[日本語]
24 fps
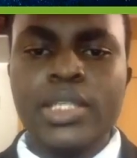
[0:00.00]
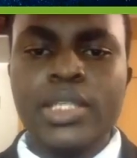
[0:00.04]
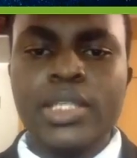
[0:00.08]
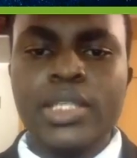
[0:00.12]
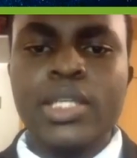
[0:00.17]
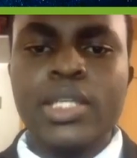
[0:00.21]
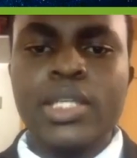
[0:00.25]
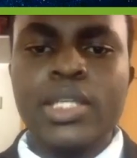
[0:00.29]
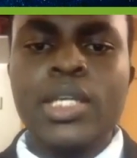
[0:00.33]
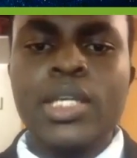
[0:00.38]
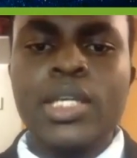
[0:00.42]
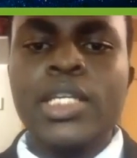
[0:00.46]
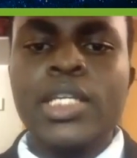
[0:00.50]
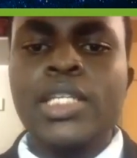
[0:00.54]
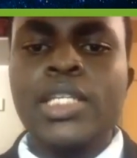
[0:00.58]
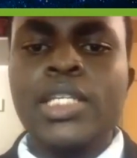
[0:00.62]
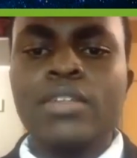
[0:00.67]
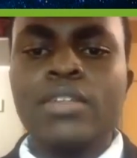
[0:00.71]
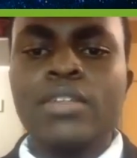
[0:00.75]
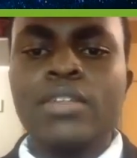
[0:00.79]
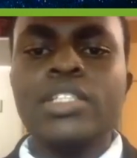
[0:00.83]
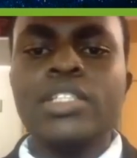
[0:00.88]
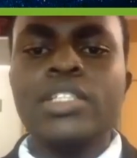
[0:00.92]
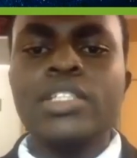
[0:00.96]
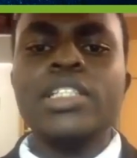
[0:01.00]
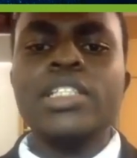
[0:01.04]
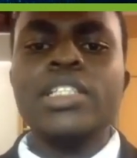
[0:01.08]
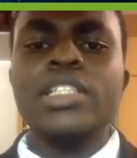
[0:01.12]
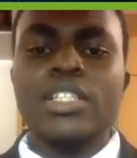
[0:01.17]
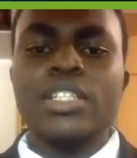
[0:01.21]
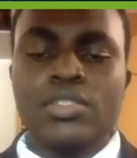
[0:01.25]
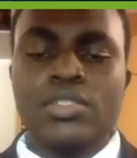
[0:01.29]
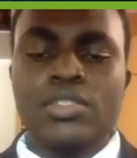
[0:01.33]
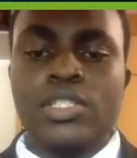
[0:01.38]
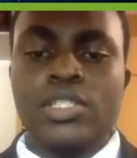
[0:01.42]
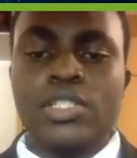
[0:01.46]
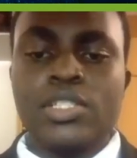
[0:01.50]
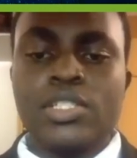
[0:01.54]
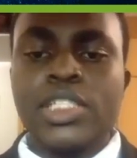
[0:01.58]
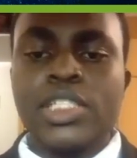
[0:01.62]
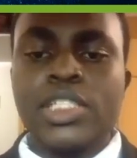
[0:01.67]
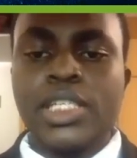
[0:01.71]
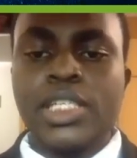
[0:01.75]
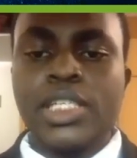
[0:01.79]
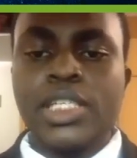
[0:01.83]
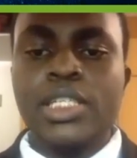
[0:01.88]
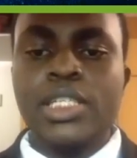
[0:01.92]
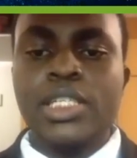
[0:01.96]
役に立つ資金
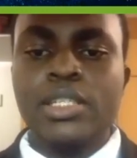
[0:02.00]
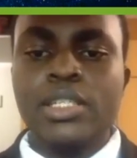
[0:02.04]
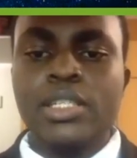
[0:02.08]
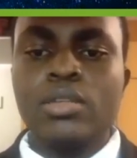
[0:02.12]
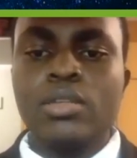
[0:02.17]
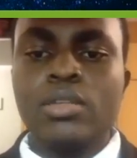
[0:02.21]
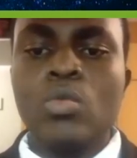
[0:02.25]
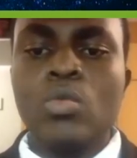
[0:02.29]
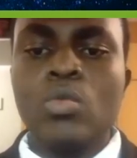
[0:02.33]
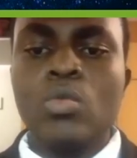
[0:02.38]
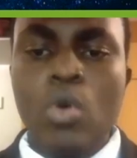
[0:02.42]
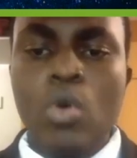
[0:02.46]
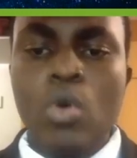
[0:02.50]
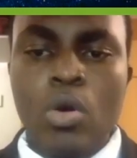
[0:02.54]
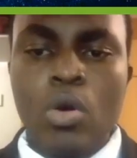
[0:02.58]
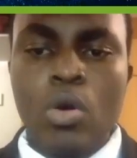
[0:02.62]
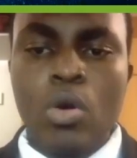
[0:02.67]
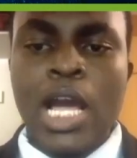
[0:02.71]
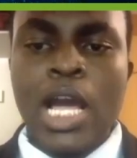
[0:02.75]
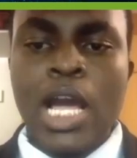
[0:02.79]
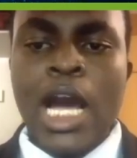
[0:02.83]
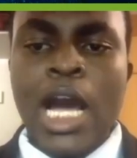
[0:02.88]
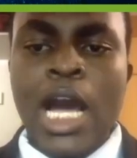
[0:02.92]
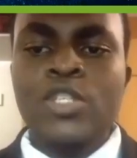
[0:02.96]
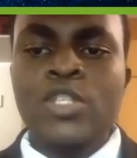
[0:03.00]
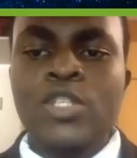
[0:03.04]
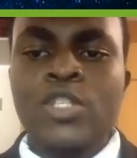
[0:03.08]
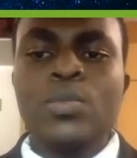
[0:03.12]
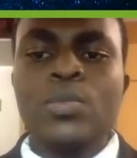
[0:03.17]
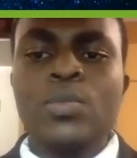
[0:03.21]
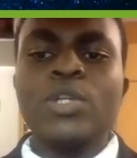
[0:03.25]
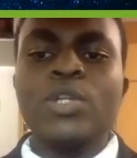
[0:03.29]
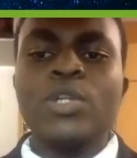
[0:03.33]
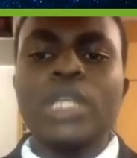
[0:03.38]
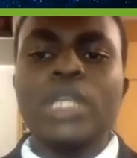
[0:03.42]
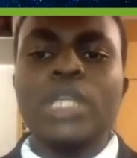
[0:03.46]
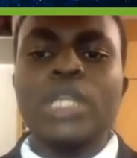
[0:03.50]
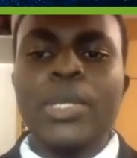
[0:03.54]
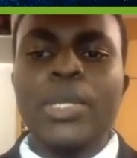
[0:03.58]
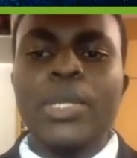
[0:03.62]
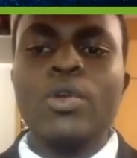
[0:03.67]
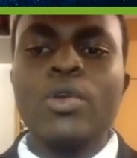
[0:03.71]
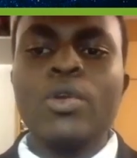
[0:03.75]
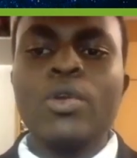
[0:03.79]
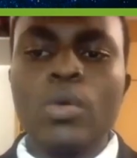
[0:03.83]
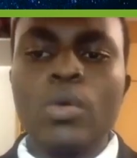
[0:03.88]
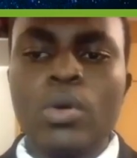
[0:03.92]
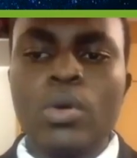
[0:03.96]
を集めるための
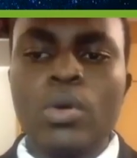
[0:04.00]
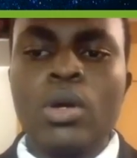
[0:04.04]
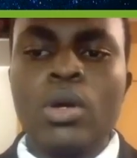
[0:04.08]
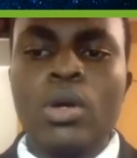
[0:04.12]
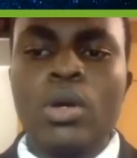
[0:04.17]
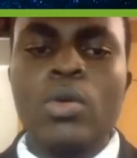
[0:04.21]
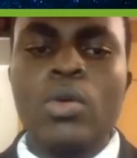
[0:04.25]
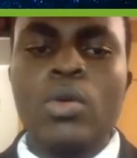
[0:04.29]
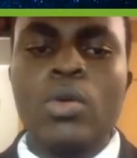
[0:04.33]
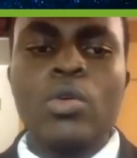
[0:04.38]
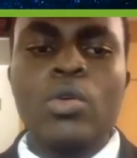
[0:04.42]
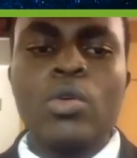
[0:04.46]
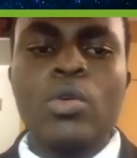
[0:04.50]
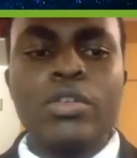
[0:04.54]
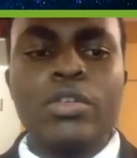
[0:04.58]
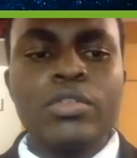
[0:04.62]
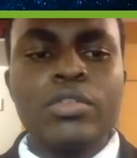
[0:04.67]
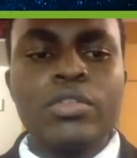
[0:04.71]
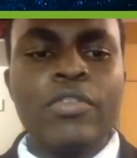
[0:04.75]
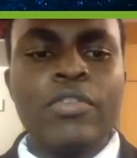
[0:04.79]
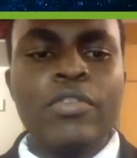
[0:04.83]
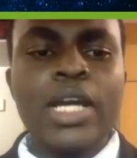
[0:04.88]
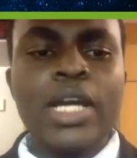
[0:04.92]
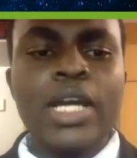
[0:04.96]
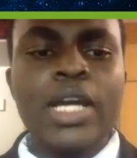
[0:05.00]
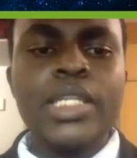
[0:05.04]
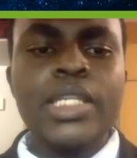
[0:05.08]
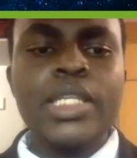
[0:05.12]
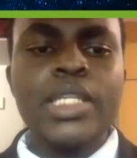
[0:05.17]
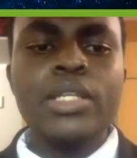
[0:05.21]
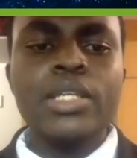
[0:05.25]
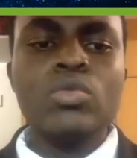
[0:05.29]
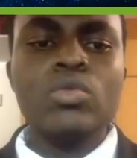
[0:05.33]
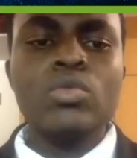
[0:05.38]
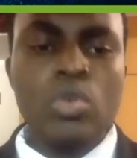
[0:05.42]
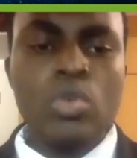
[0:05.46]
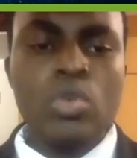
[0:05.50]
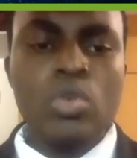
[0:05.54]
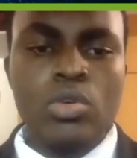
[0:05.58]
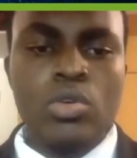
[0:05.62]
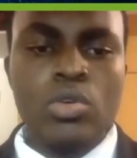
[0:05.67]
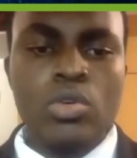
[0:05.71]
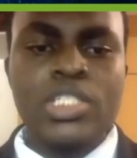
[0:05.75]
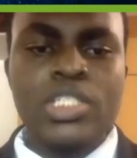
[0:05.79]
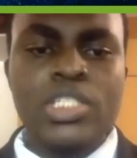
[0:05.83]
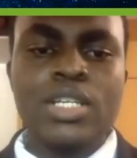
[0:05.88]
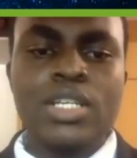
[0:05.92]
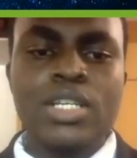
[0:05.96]
クラウドファンディングを作
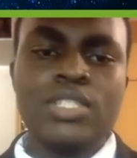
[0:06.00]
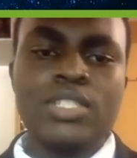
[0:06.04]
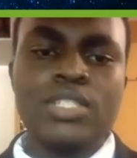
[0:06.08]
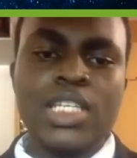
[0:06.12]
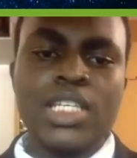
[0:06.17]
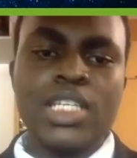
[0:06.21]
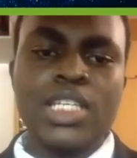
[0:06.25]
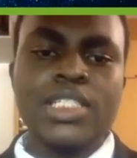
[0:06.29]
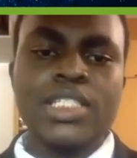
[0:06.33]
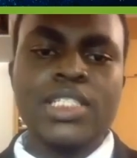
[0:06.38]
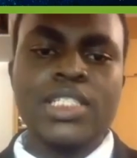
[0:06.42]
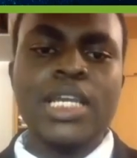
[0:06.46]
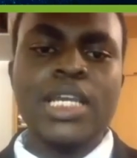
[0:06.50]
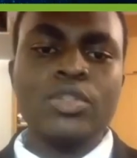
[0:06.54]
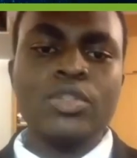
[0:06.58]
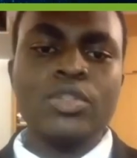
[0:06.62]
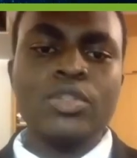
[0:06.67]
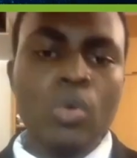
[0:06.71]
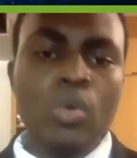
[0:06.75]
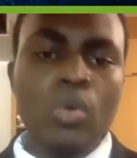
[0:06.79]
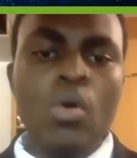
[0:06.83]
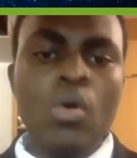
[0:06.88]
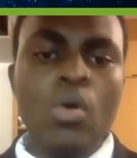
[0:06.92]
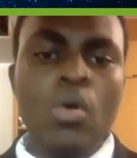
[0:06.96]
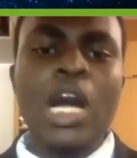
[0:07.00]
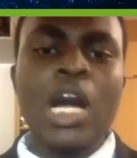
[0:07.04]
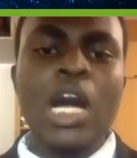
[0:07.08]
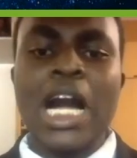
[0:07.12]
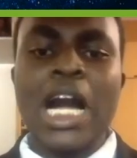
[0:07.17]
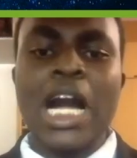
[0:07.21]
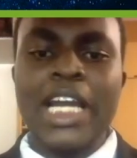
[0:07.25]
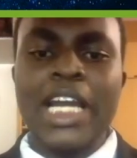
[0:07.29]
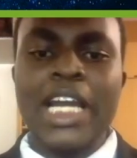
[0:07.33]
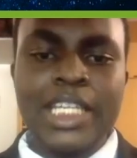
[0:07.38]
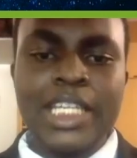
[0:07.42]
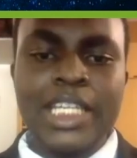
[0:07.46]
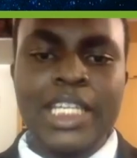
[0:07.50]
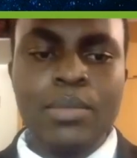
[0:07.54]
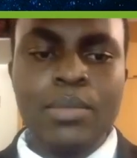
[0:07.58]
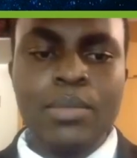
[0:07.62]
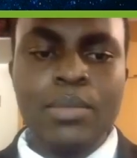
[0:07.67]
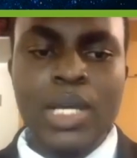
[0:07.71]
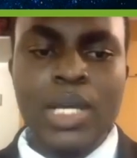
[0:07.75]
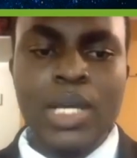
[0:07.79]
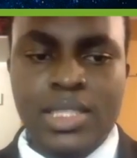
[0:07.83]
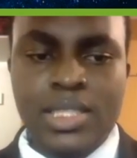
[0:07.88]
成したいと考えています。